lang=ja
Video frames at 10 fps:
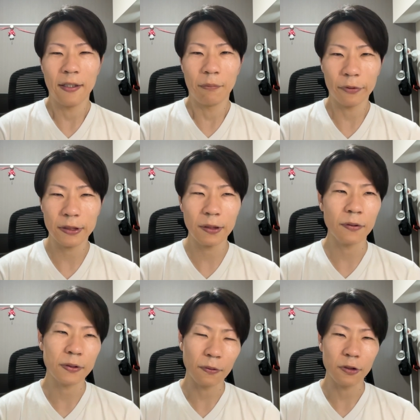もちろ
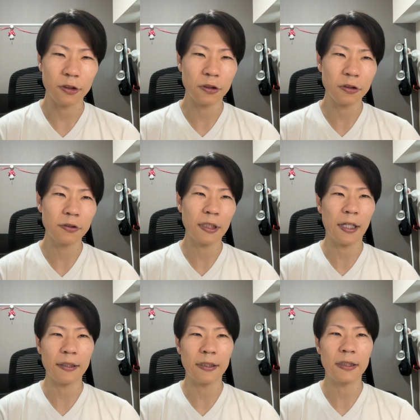んその収入
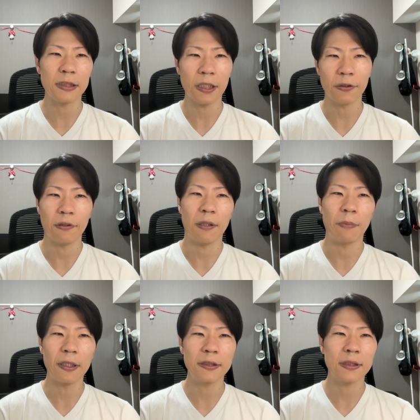が安定しないというか、
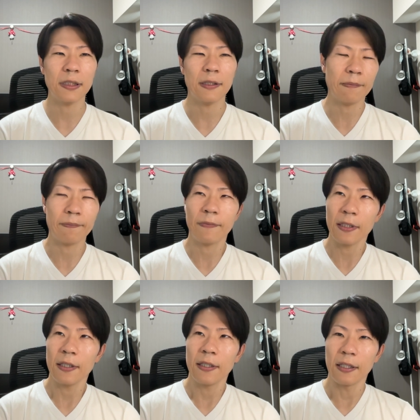毎月、
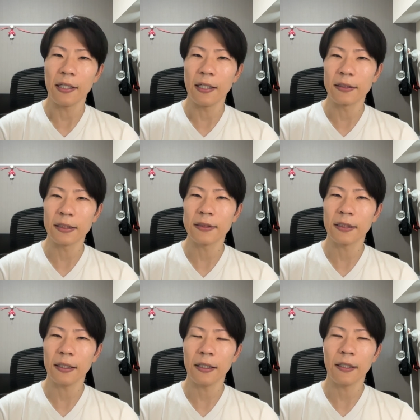え全
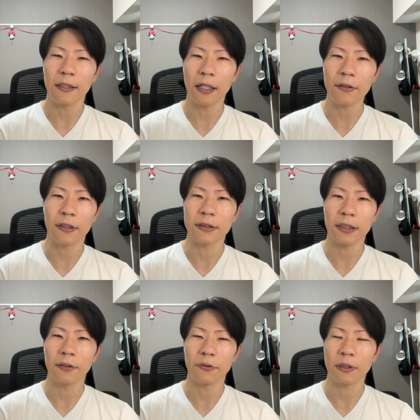然、え額が
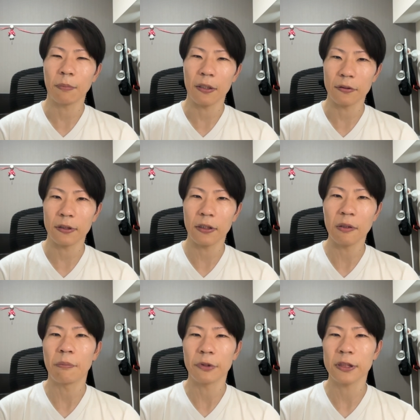違う時もあるっていうの
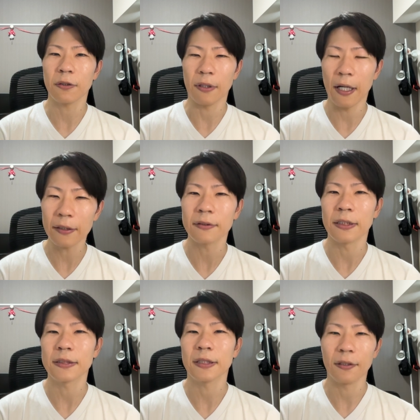はもちろんあるんで
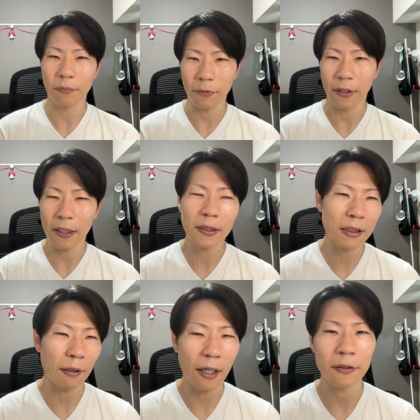すけれども、あるに
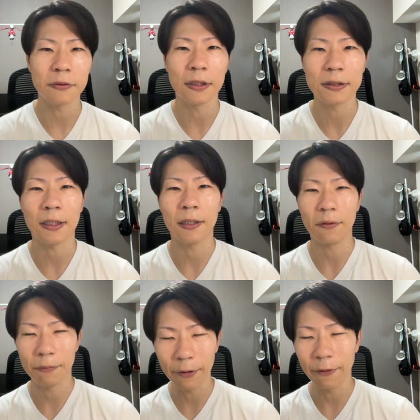はあるんですけれ
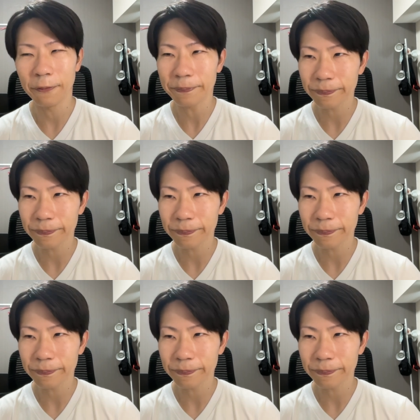ども、